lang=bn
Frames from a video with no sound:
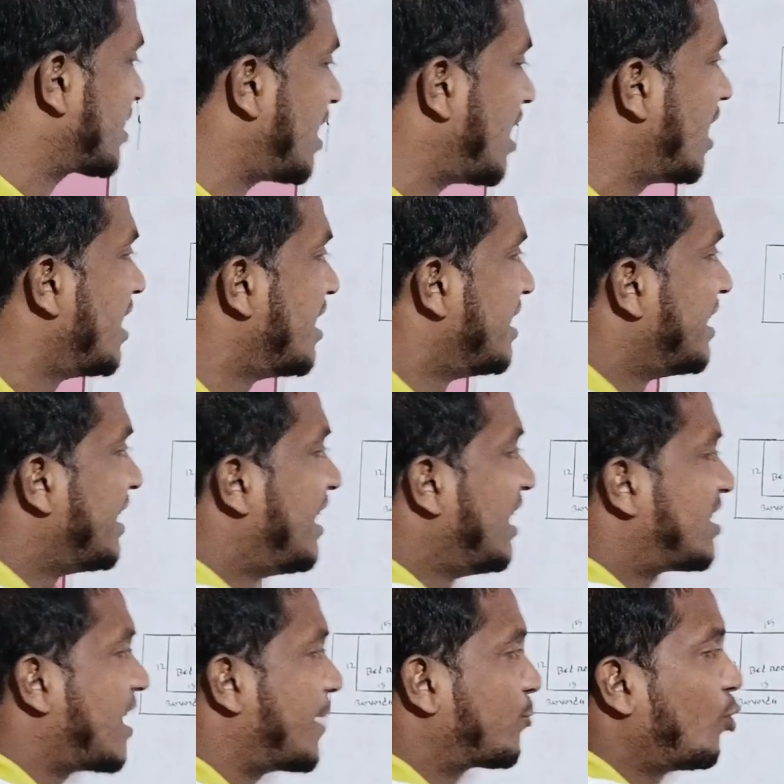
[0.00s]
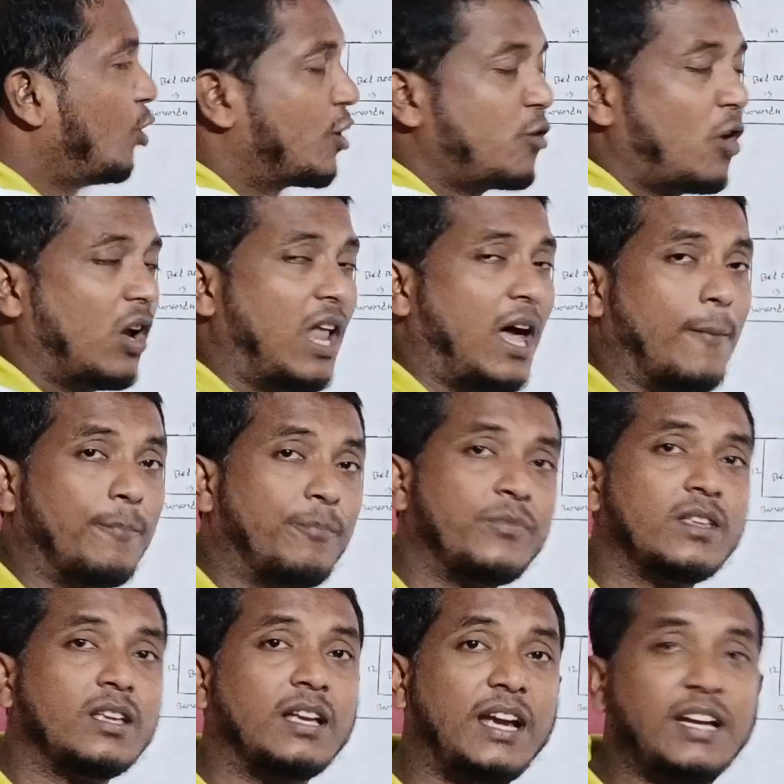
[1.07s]
একটা হিসাব তুলে ধরলাম
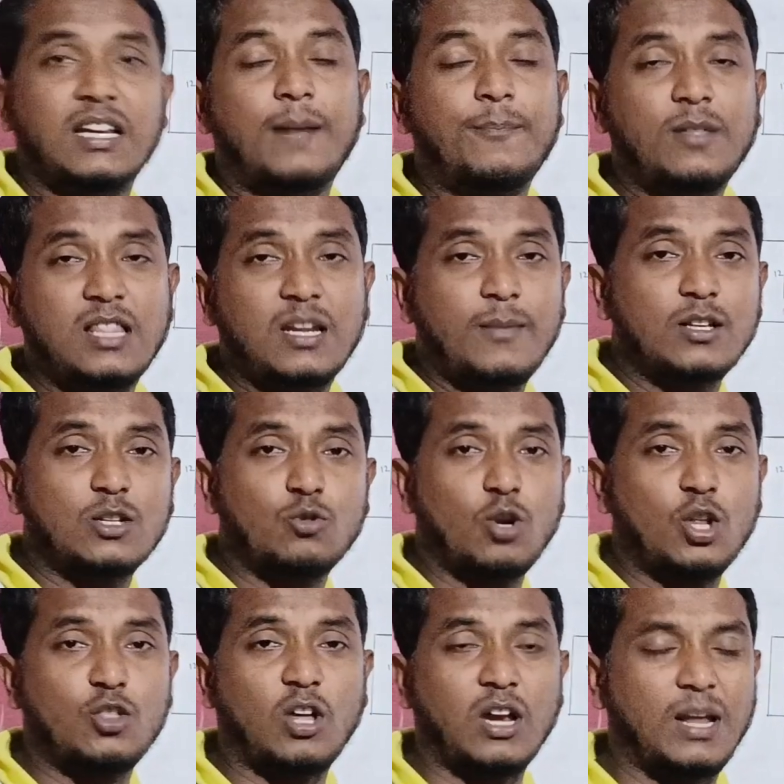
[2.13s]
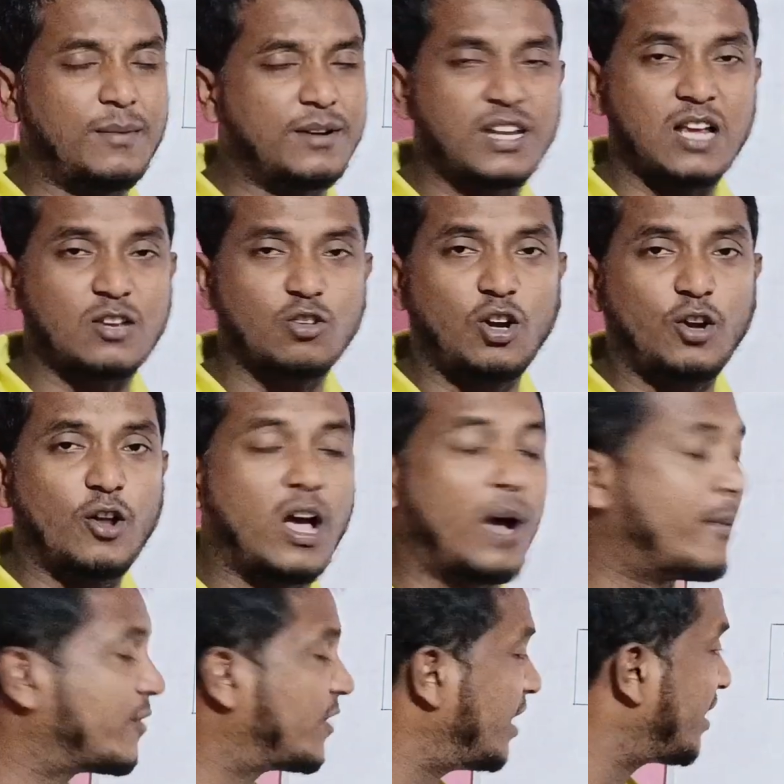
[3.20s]
এটা আপনাদের মাঝে তুলে ধরলাম এটা আসলে না
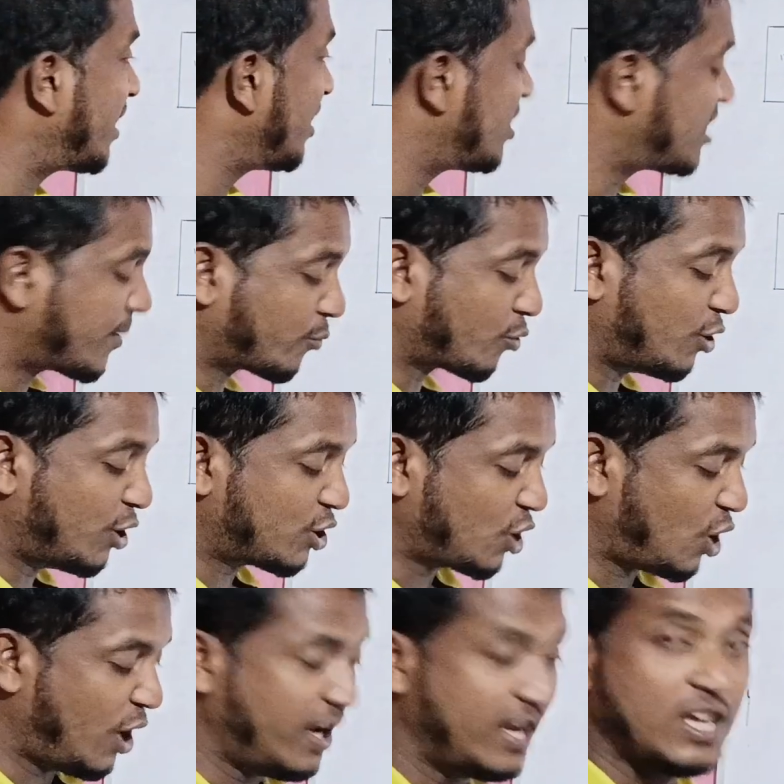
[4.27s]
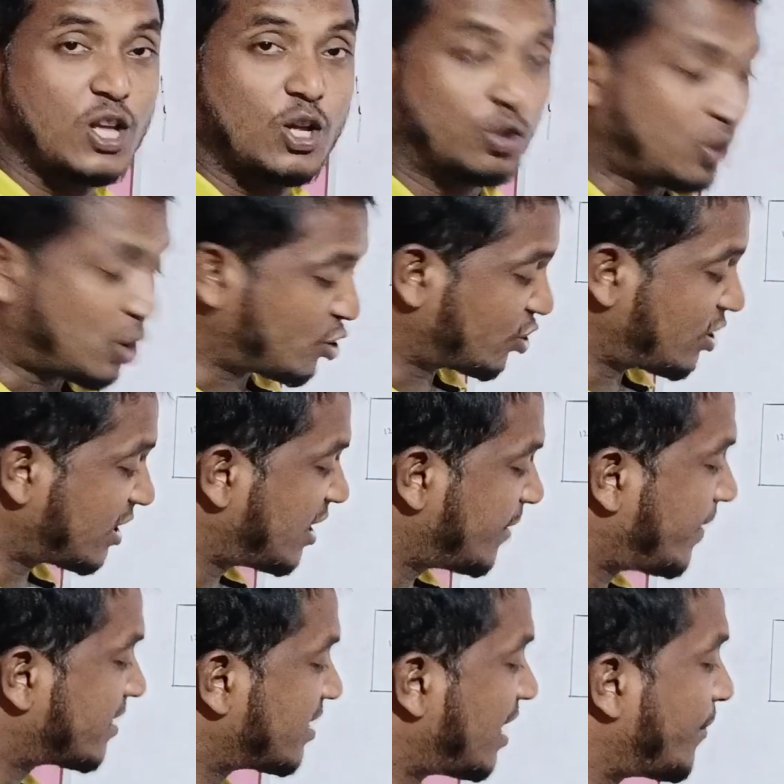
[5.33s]
আমাদের একটা হিসাব করে নিতে হয় দর্শক দেখতে
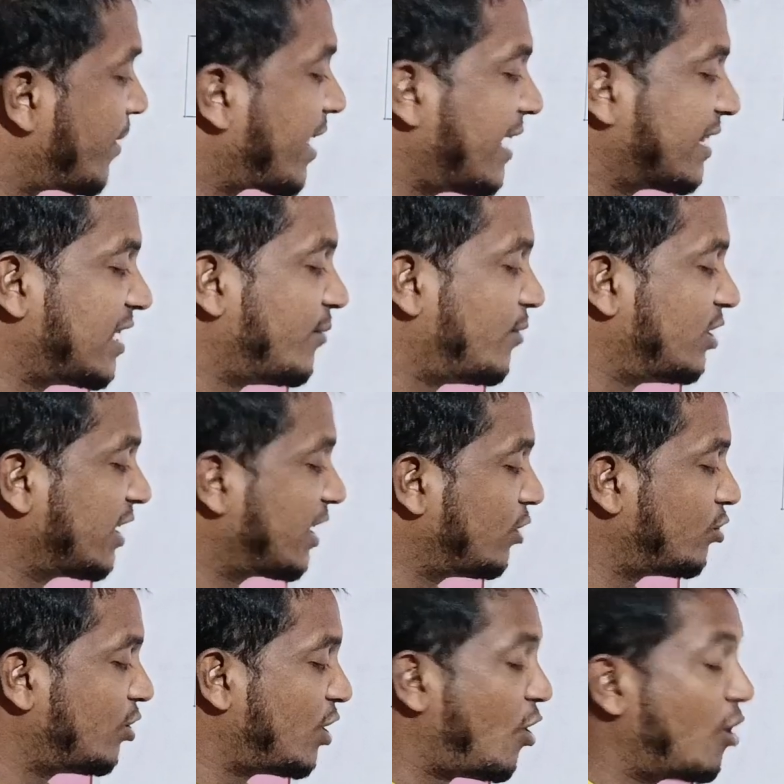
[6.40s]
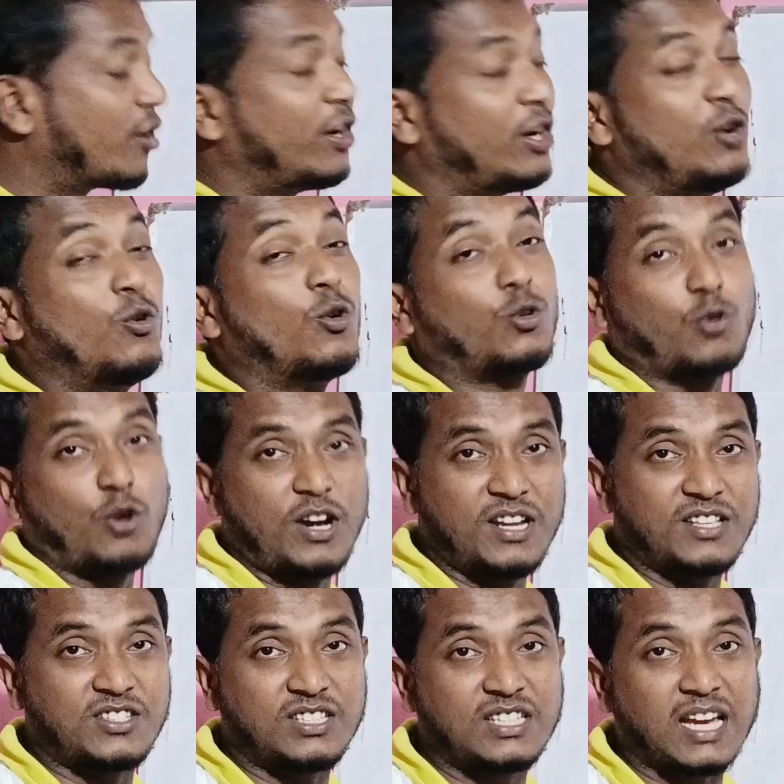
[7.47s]
পাচ্ছেন আমরা খাতার মধ্যে কিন্তু এটা অলরেডি নোট করে
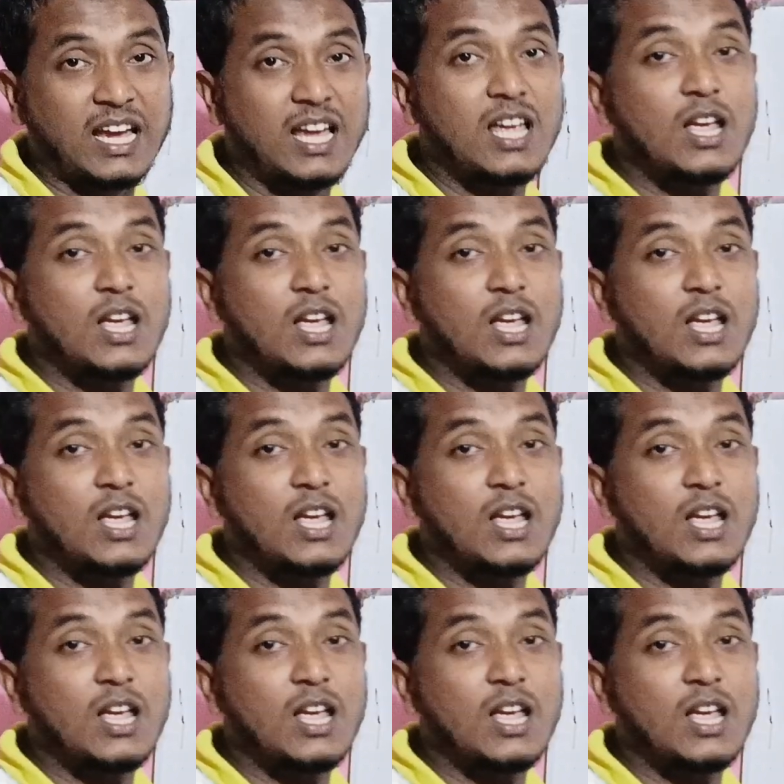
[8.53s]
নিয়েছি যে